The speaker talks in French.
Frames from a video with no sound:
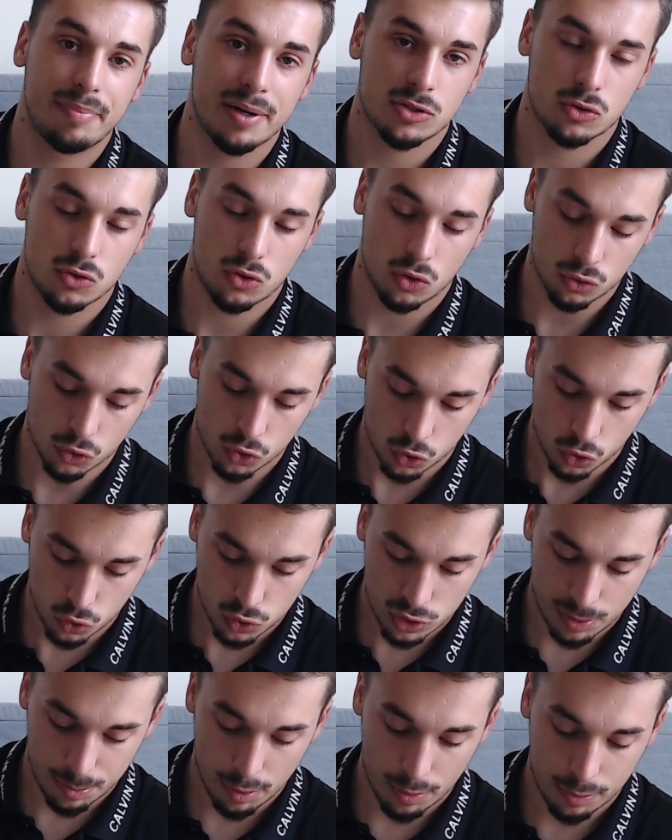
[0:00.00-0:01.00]
ce genre de choses
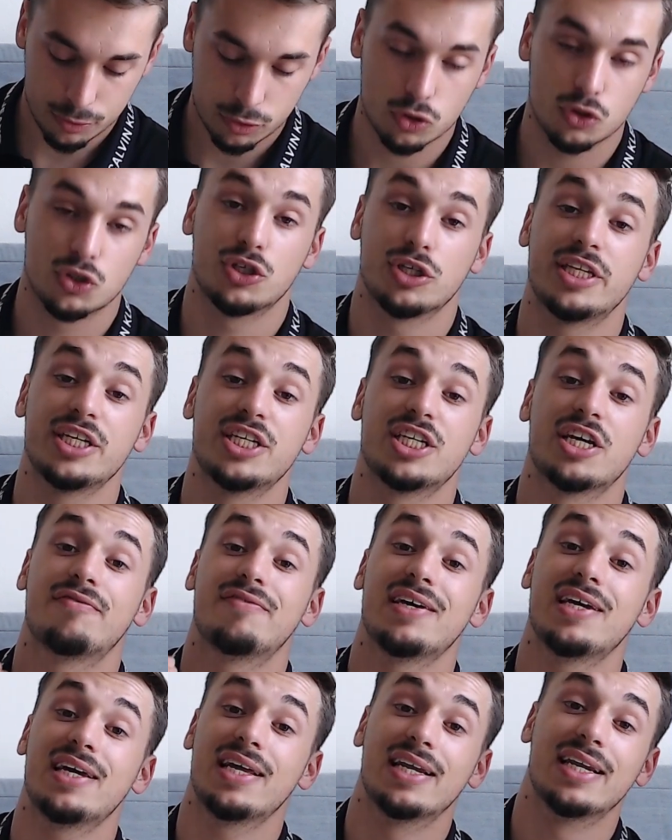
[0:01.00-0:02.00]
simplement parce que j'ai déjà
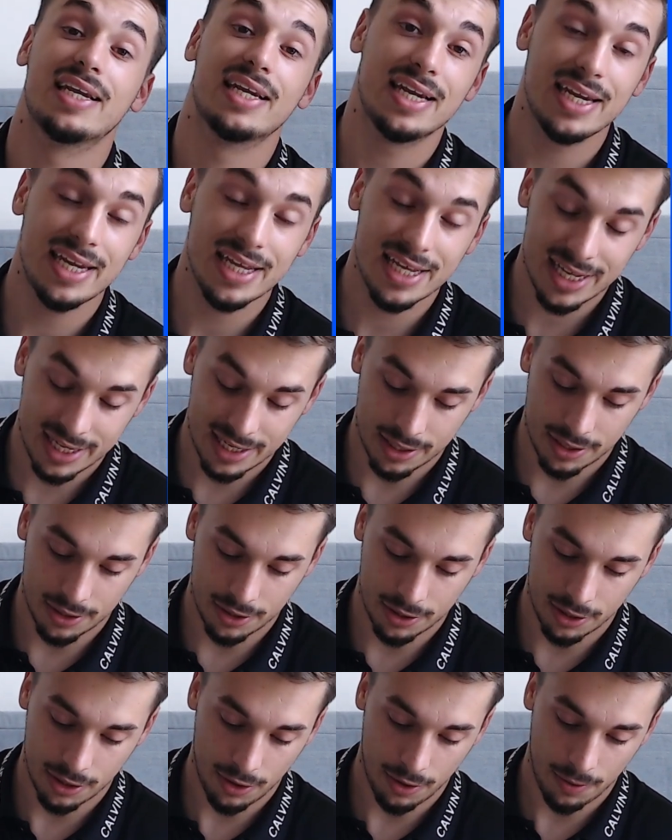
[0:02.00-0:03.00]
fait les
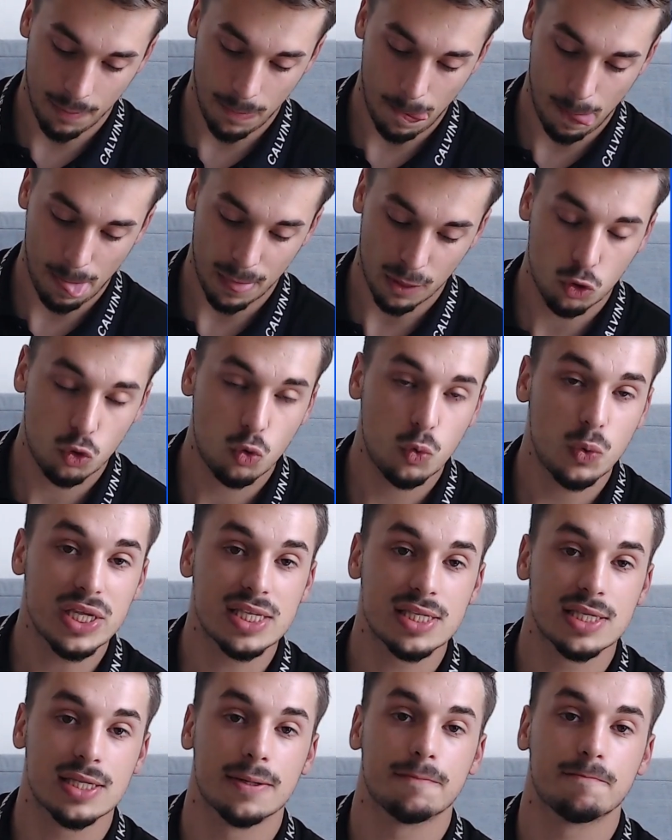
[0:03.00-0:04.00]
euh,
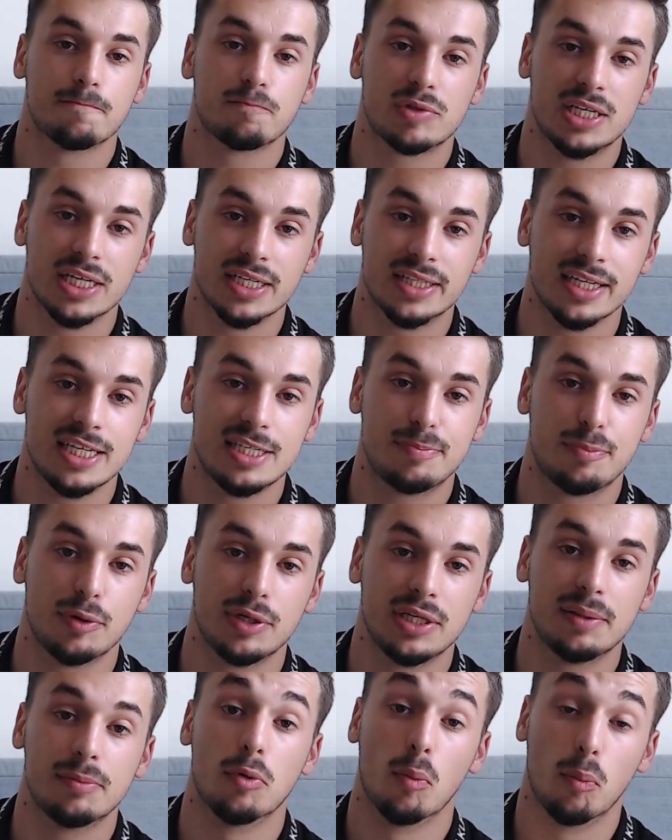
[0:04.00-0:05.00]
quiz qui étaient
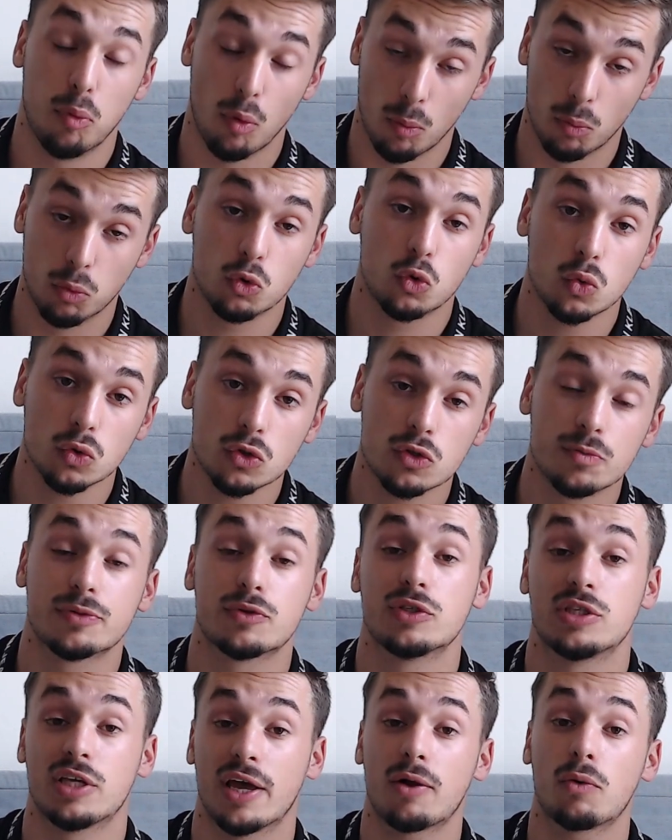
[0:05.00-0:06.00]
disponibles pour mon compte. Parce que
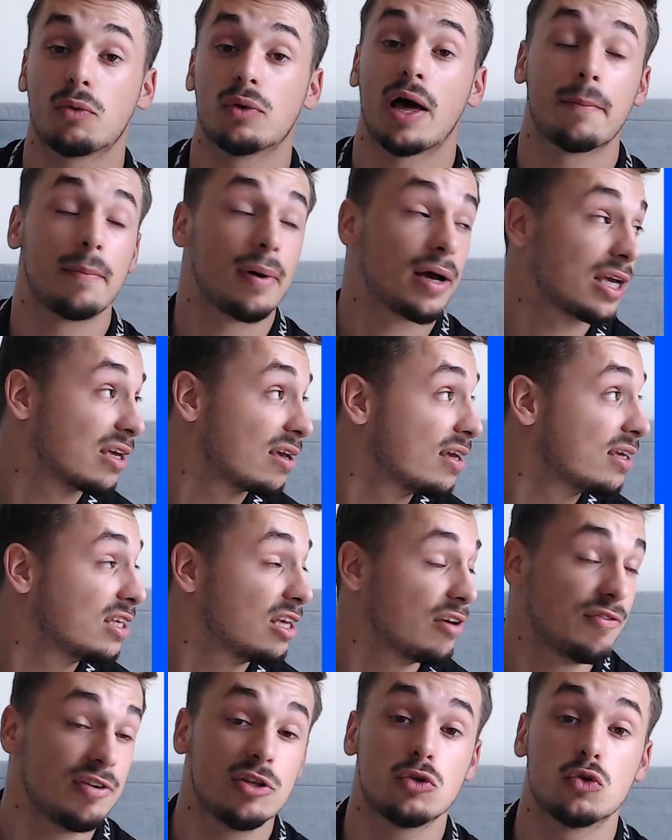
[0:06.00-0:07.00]
c'est vrai qu'on a remarqué,
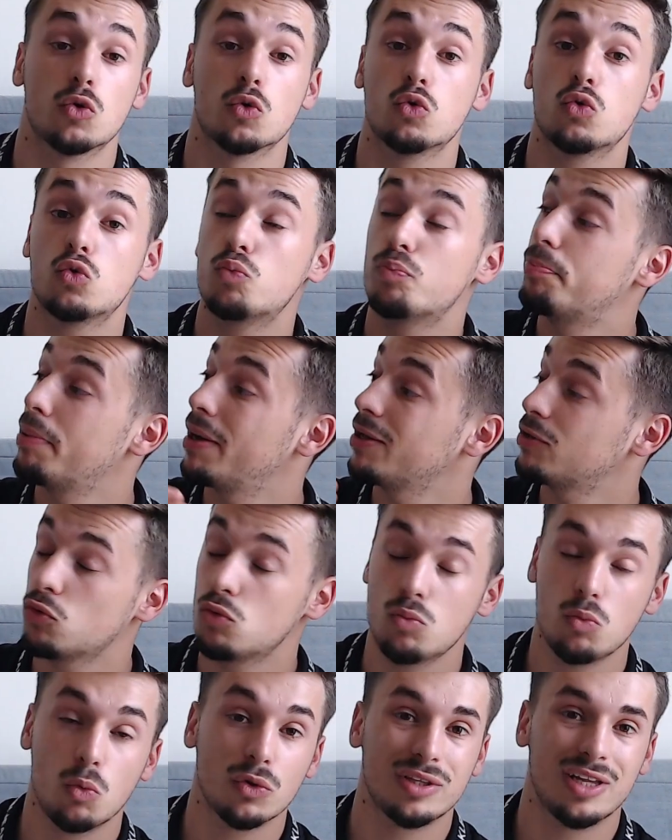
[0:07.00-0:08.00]
Kevin, que pas tout le
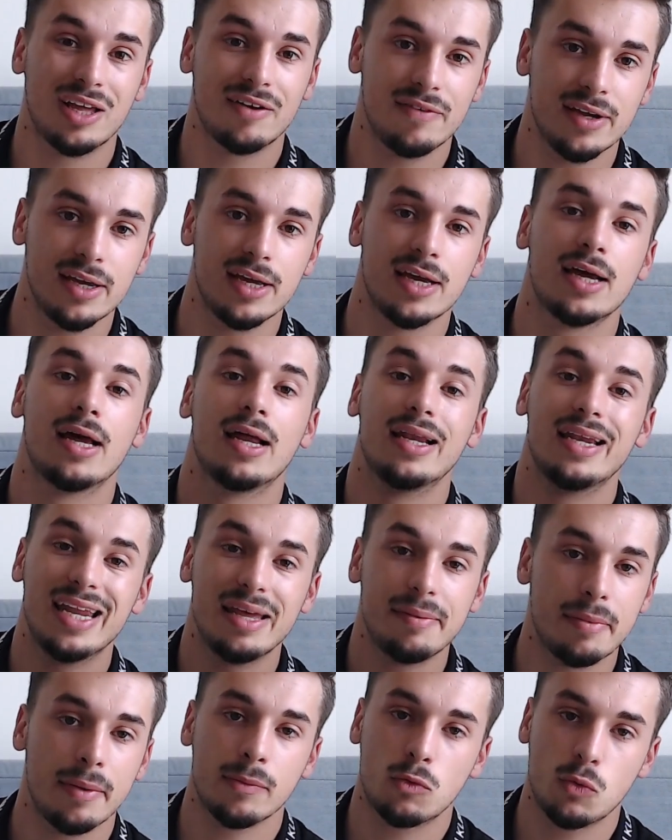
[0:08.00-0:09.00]
monde n'avait les
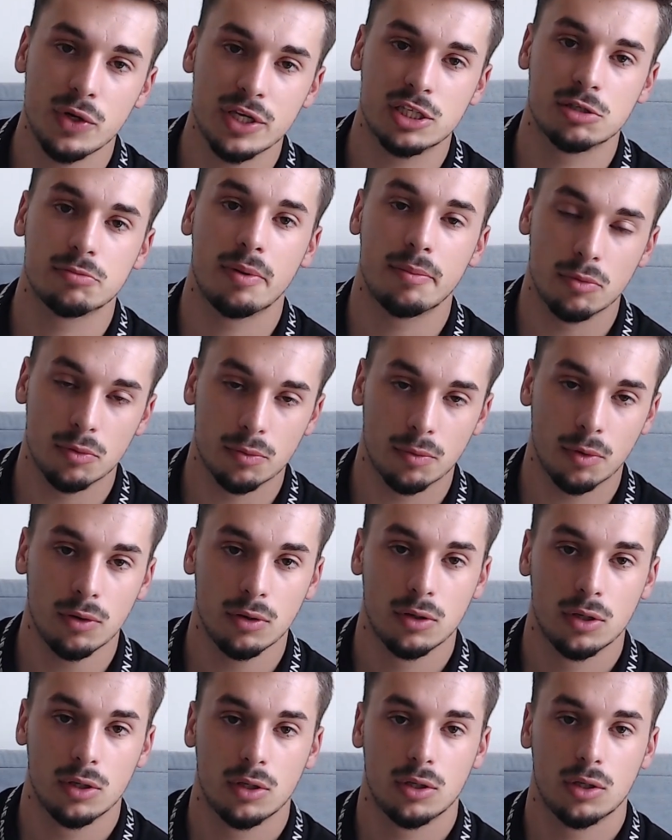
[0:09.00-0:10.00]
mêmes quiz au même moment.
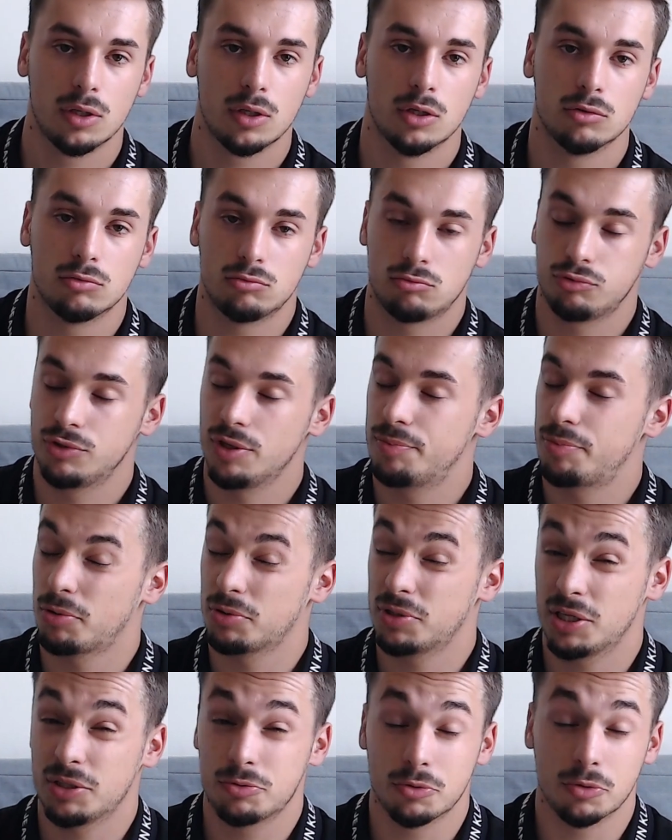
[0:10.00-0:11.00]
C'est vrai. Tout
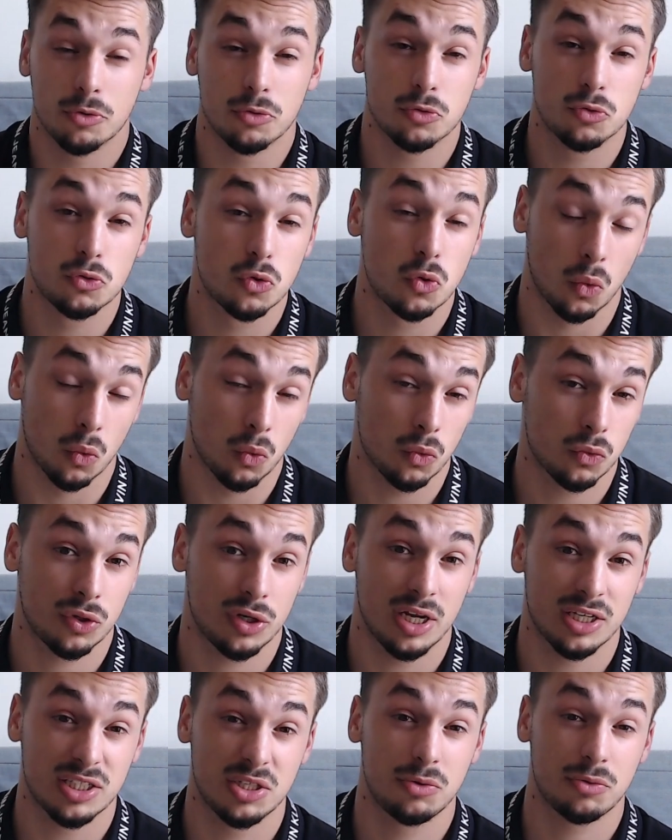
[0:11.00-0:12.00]
dépendait du compte, et de
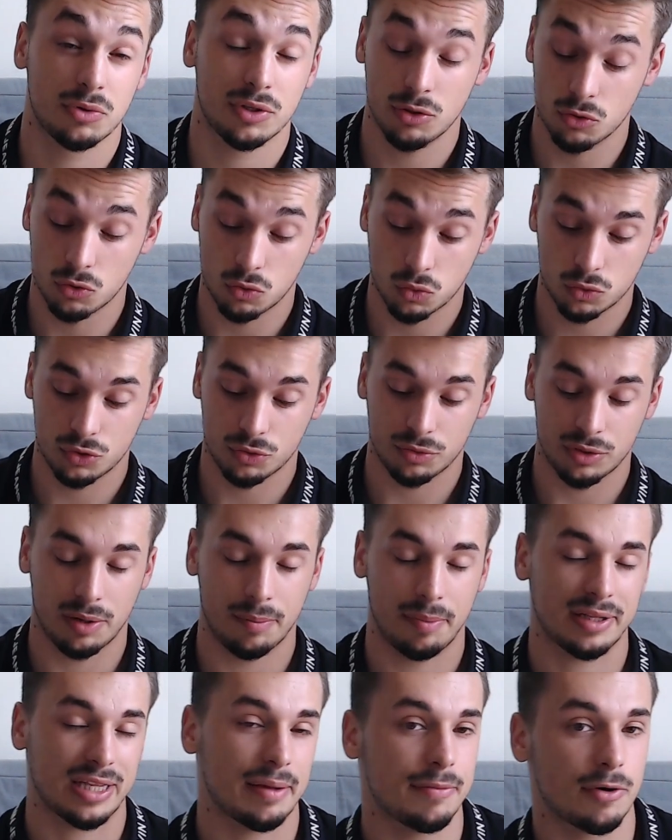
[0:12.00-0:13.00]
la sécurité du compte, on n'a pas
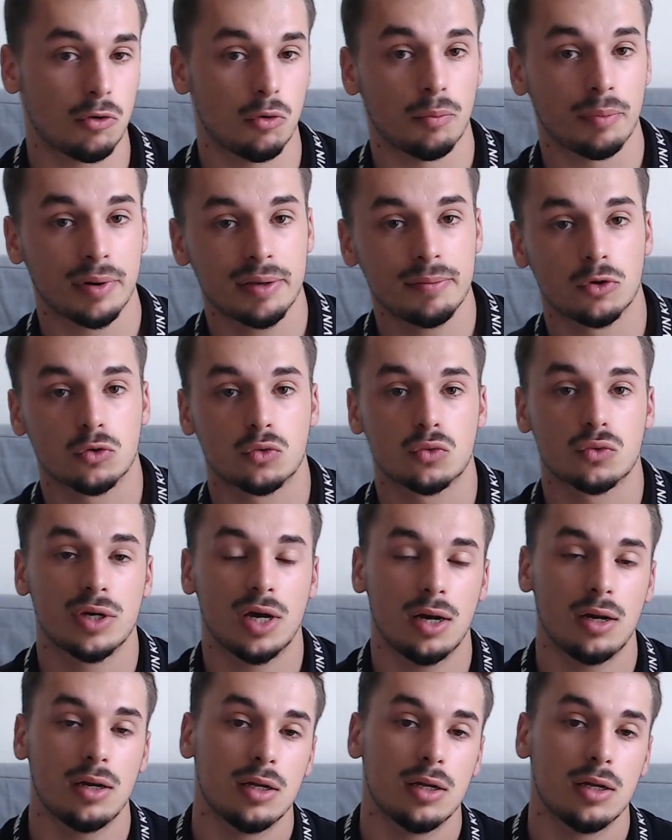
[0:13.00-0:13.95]
très bien compris. Mais en tout cas,